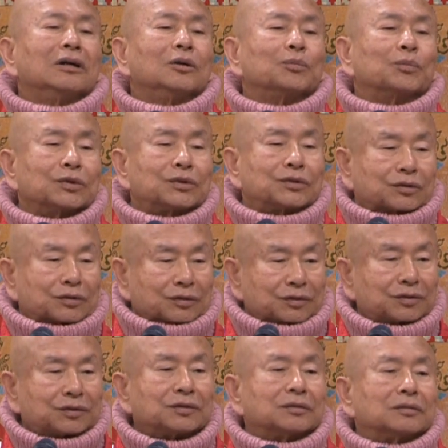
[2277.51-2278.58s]
不只
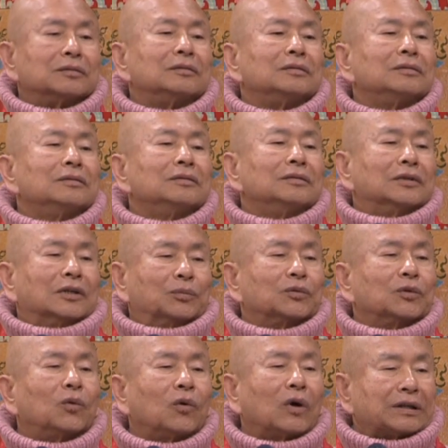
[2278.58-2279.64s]
是你不
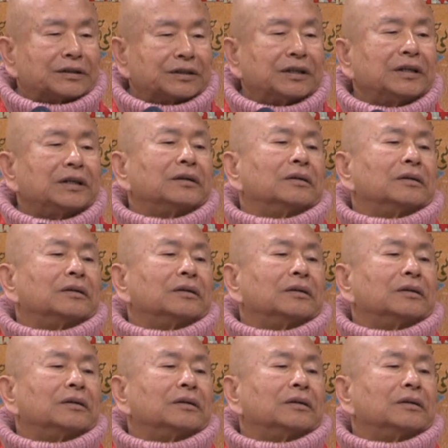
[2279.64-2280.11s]
犯业，